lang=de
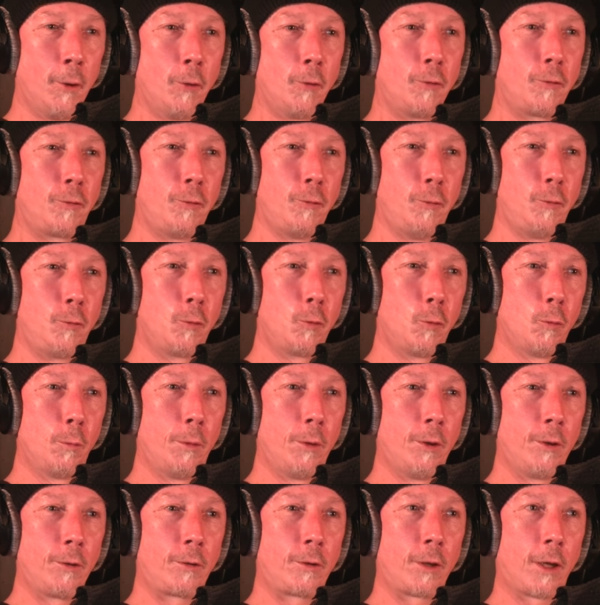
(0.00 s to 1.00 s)
sie
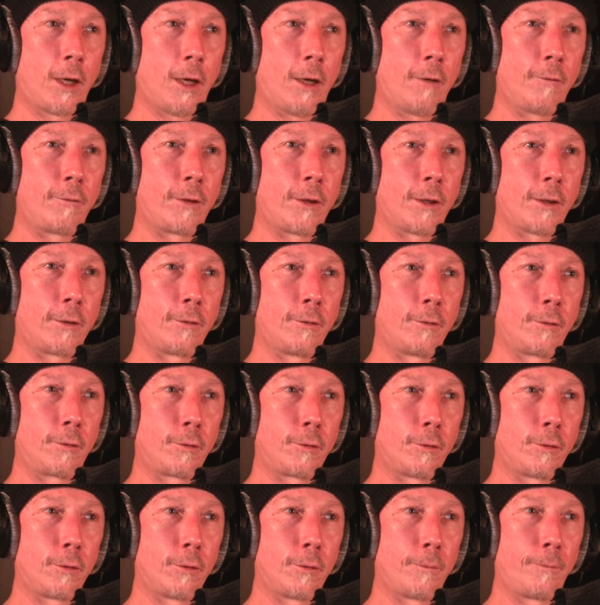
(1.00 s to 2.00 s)
jubelt da, während,
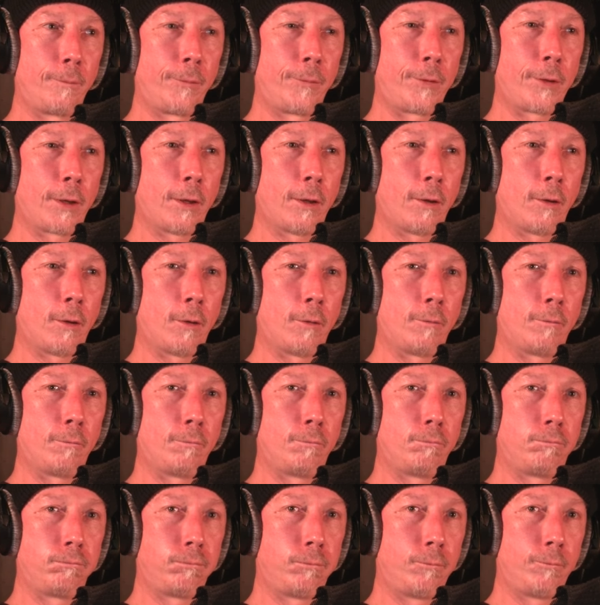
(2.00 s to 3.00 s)
äh, ja,
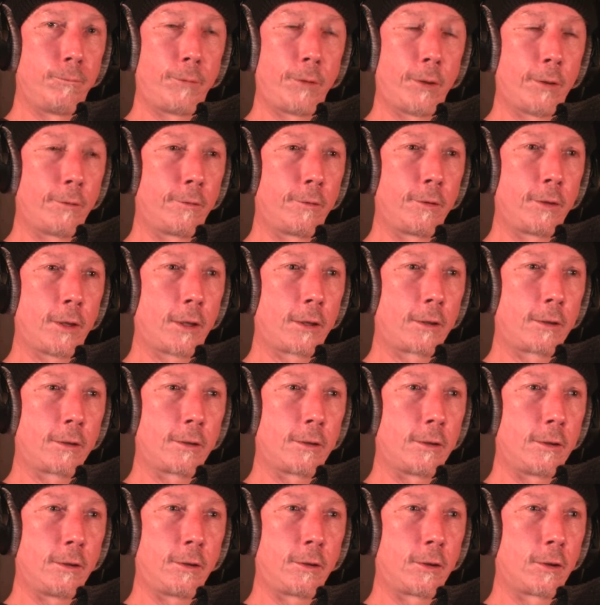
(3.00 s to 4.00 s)
während sie
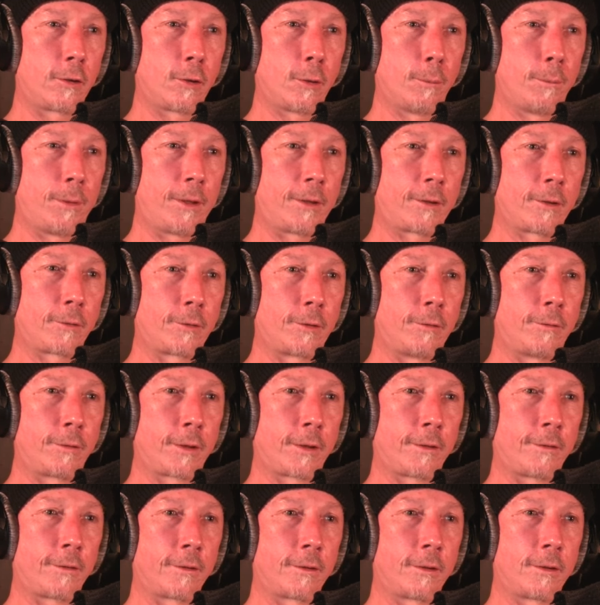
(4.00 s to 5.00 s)
eigentlich äh, komplett auf die
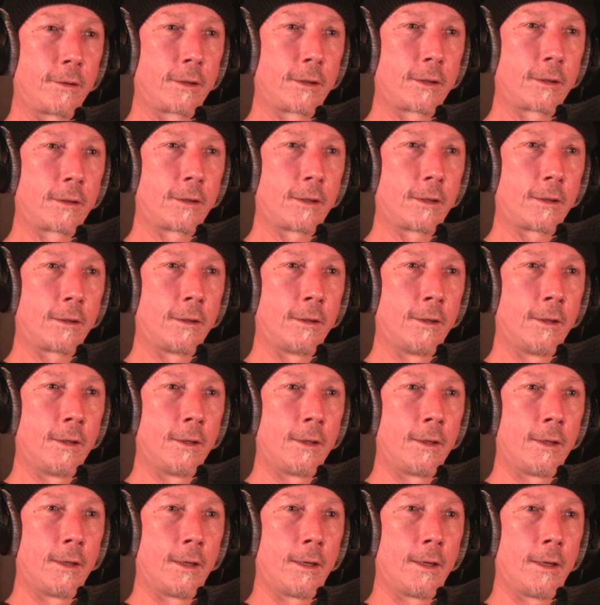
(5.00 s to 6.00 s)
Fresse gekriegt hat.
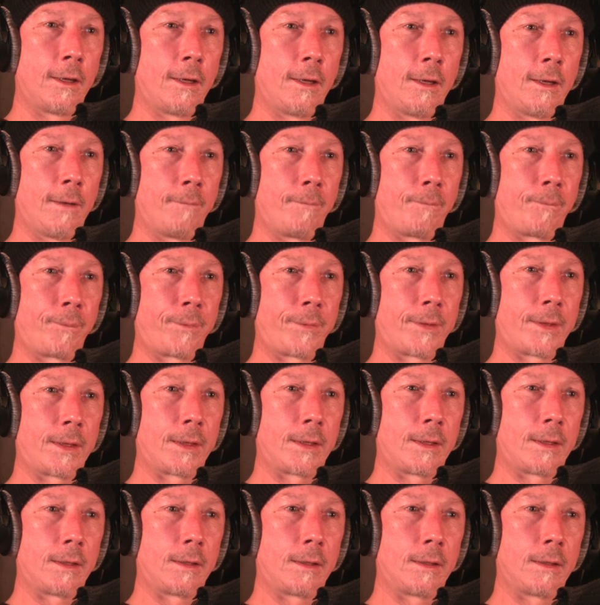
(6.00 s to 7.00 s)
Ähm,
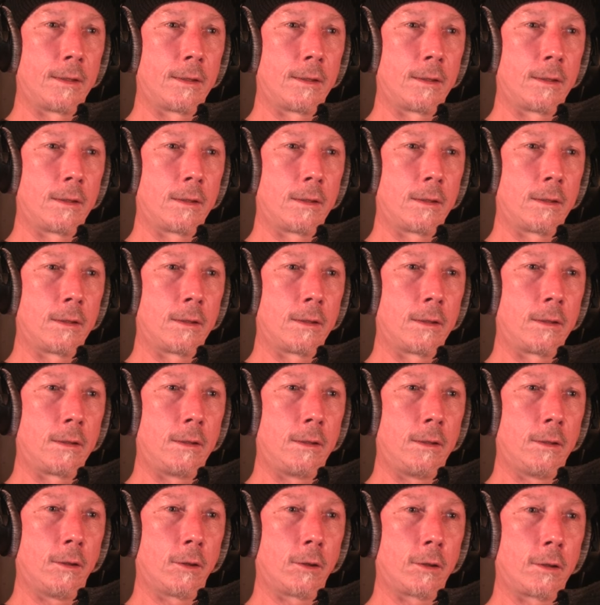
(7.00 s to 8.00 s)

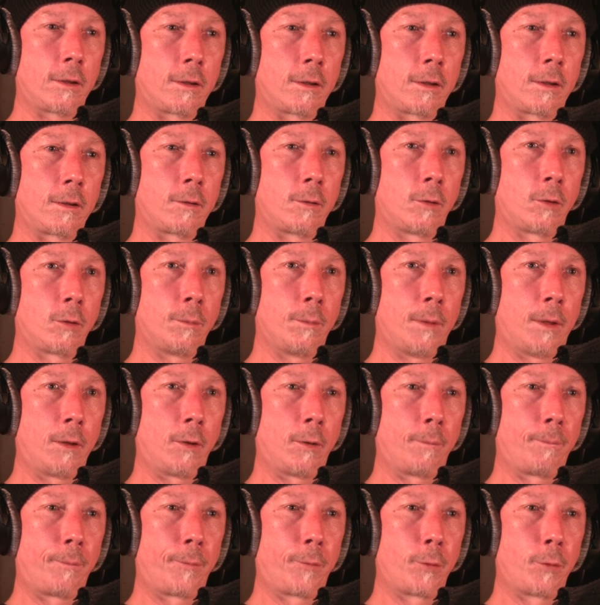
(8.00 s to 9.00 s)
Georg, guck mal,
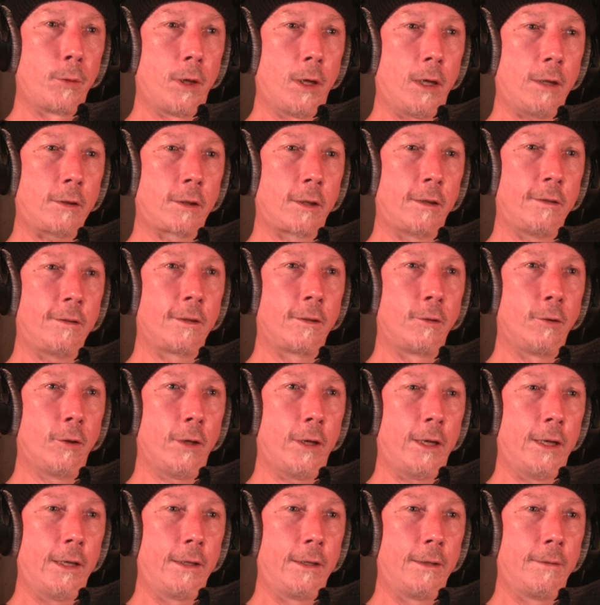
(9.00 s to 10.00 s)
ob du... Ah, da ist ja noch
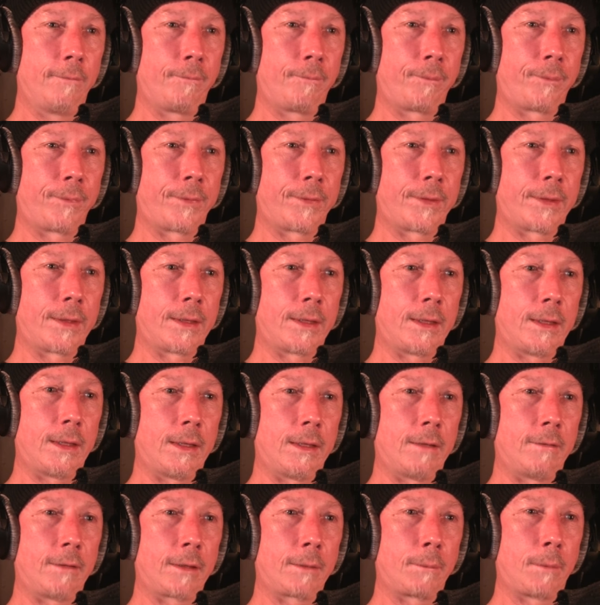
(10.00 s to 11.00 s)
eine.
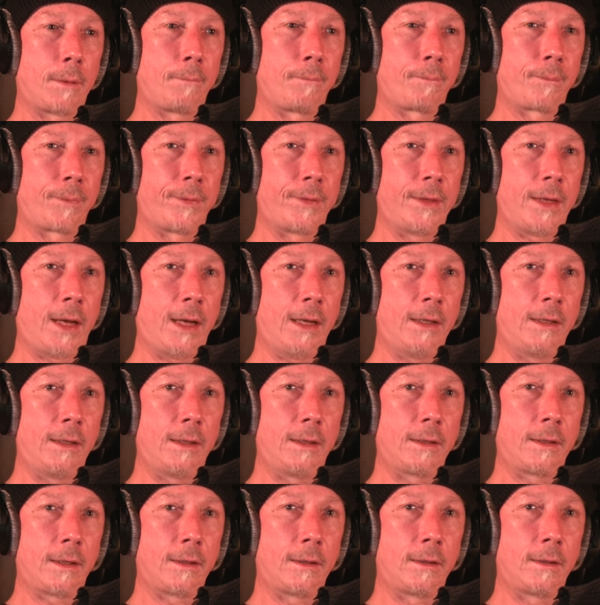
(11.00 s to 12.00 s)
Äh, warte mal. Nein,
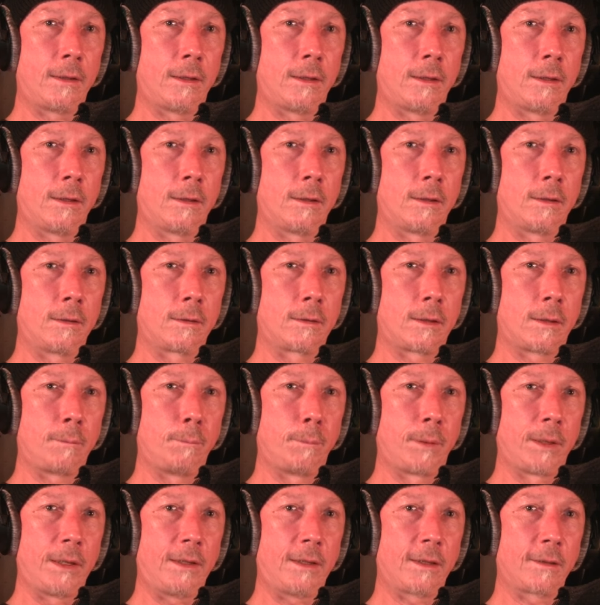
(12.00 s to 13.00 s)
dann, äh, dann
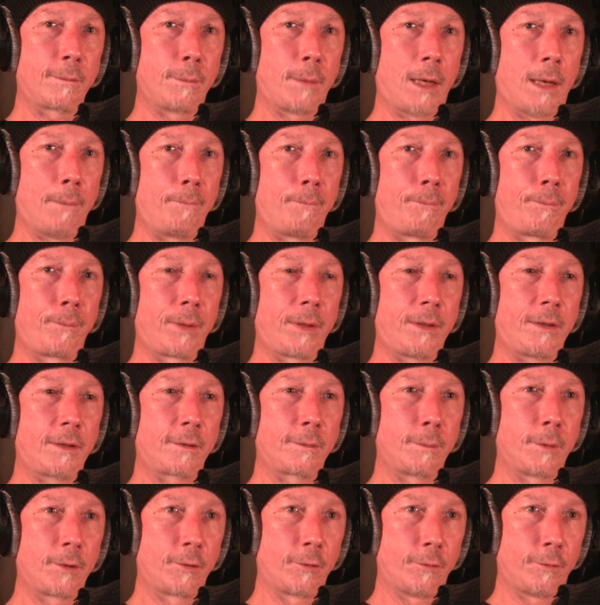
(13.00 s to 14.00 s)
bricht das mal ab, bricht
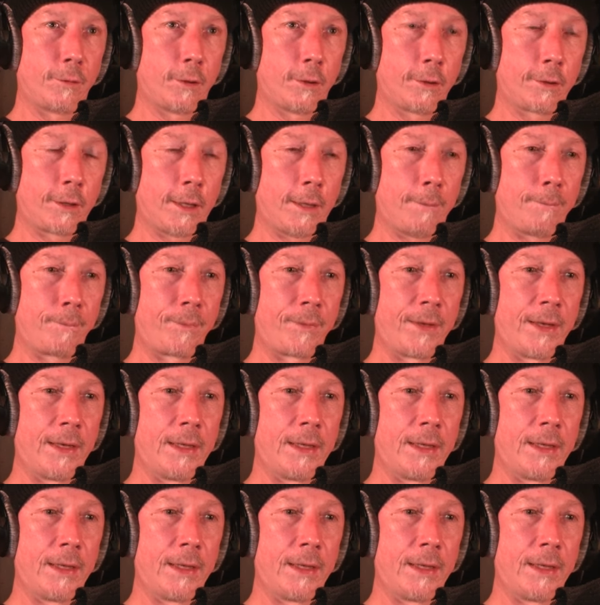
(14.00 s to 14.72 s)
das mal sofort ab.